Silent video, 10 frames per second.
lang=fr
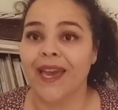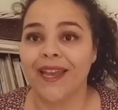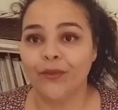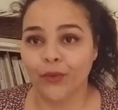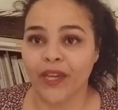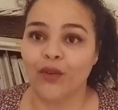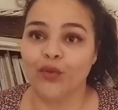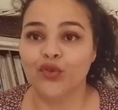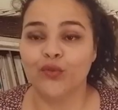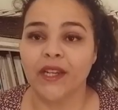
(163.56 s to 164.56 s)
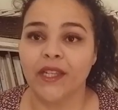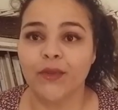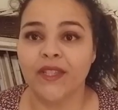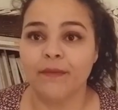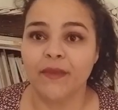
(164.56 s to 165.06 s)
elle donc elle rejoint les
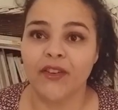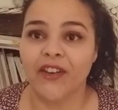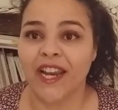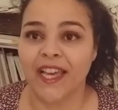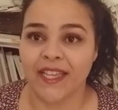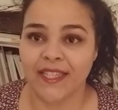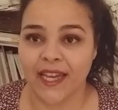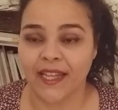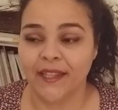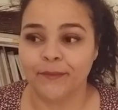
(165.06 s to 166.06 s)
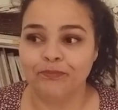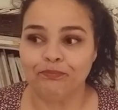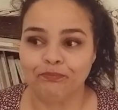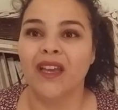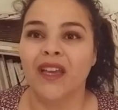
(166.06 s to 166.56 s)
deux amis à la cascade
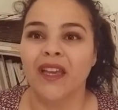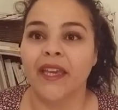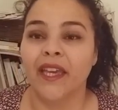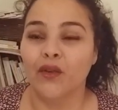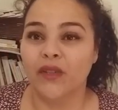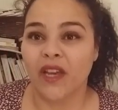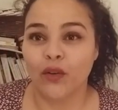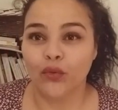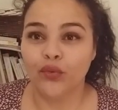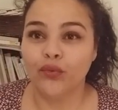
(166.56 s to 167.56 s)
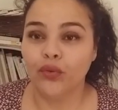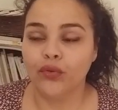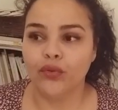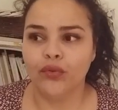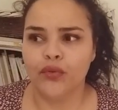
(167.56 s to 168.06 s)
et aux
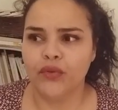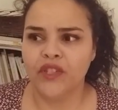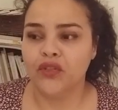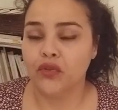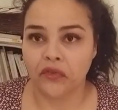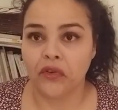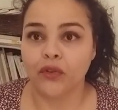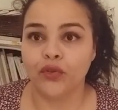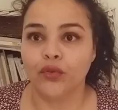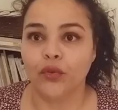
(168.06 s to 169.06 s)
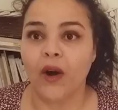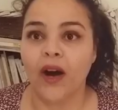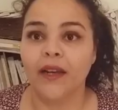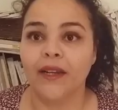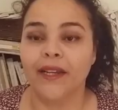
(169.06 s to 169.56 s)
alentours de 19h, je
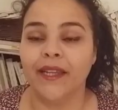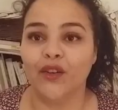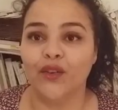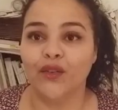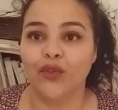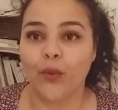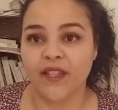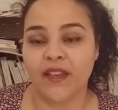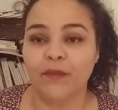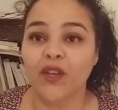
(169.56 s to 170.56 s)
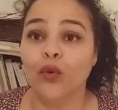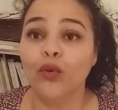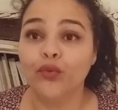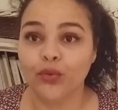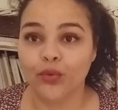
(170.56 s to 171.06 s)
crois, les euh, trois amis
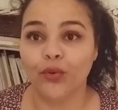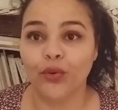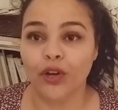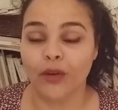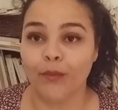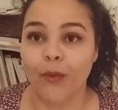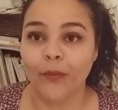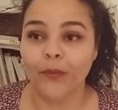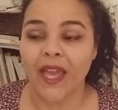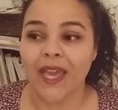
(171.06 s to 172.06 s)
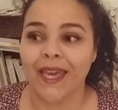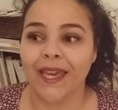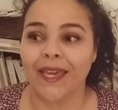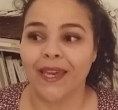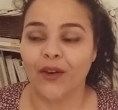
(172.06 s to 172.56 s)
retournent au campement.
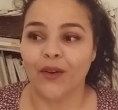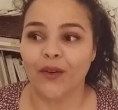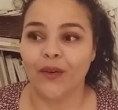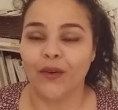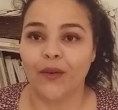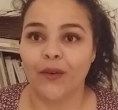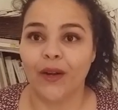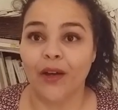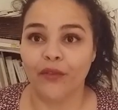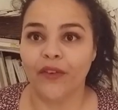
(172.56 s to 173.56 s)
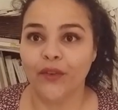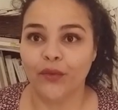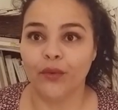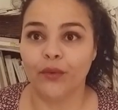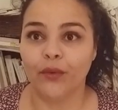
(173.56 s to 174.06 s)
Et euh, là, en
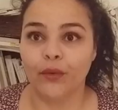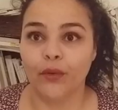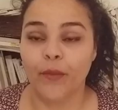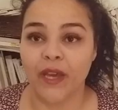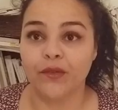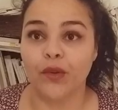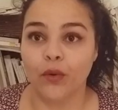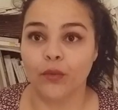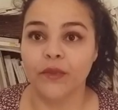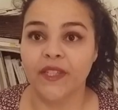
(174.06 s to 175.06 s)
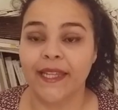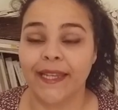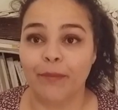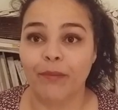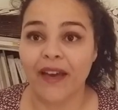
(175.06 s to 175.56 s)
fait, euh, le père se rend compte
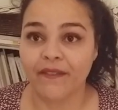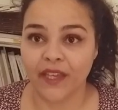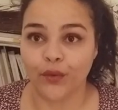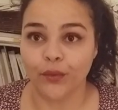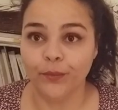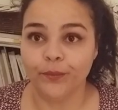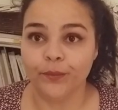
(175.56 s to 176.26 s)
qu'il n'est pas avec eux.